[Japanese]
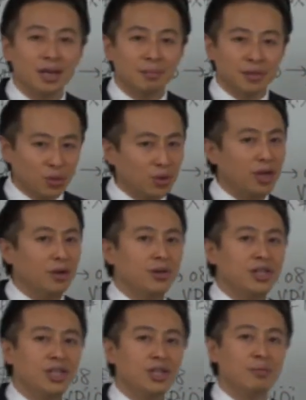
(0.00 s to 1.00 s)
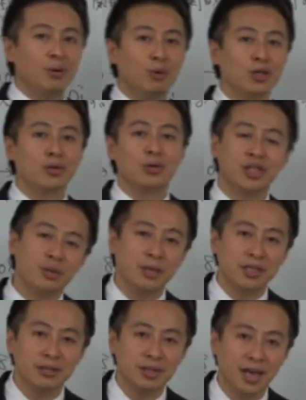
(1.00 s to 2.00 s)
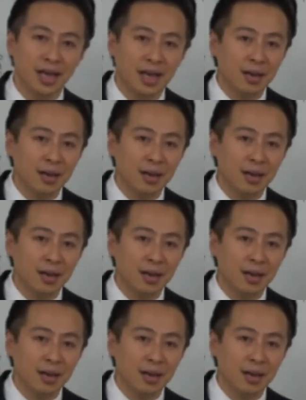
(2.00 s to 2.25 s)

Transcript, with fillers: まあ、その辺のいじりももちろんしてますんで、